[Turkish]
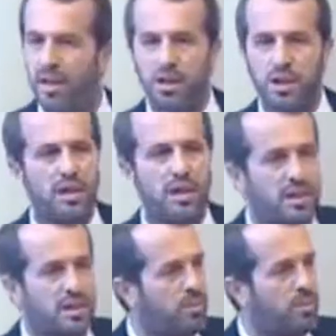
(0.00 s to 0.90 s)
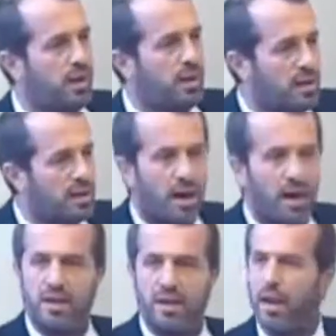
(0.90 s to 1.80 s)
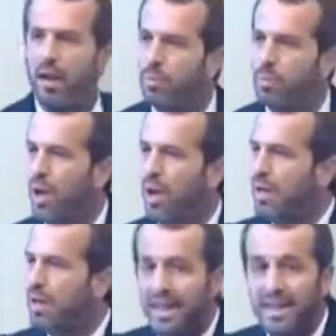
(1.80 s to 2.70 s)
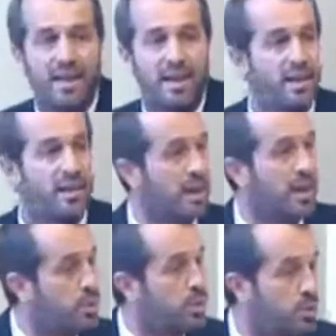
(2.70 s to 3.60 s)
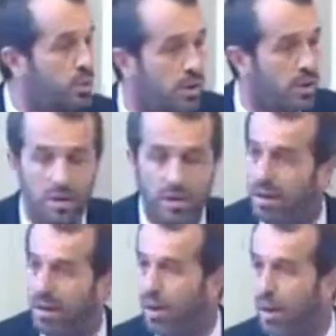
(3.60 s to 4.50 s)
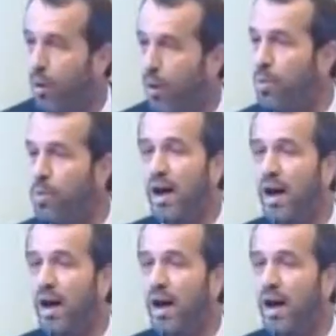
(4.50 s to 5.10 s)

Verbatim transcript: Şimdiki isimler işte Arda, Burak, neyse Selçuk. O bir